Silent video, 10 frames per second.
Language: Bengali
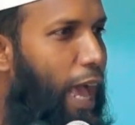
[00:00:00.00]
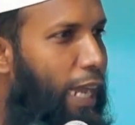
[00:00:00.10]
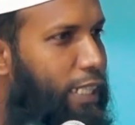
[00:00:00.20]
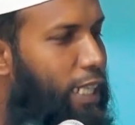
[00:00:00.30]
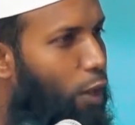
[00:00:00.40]

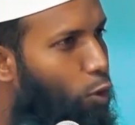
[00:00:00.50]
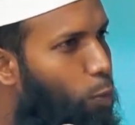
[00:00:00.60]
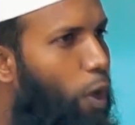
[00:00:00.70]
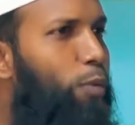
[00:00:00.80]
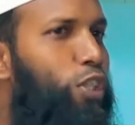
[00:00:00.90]
আয়েশা
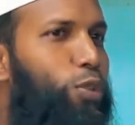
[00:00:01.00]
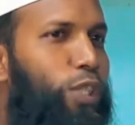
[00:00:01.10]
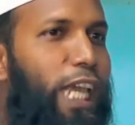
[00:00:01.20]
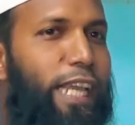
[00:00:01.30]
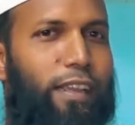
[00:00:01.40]
কুপরামর্শ
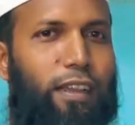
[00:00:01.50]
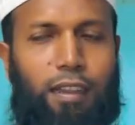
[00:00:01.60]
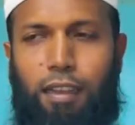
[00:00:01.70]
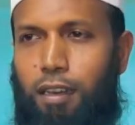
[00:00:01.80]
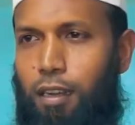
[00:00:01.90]
দিয়েই
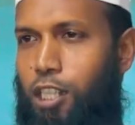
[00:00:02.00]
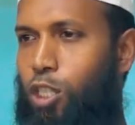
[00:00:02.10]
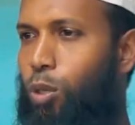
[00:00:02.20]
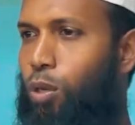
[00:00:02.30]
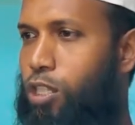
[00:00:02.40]

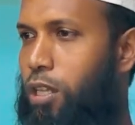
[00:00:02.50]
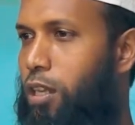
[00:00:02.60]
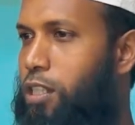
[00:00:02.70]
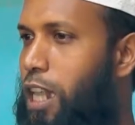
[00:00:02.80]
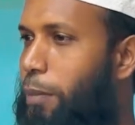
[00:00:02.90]
রাসুল
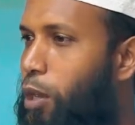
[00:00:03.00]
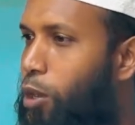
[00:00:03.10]
সাল্লাহ ইসলামের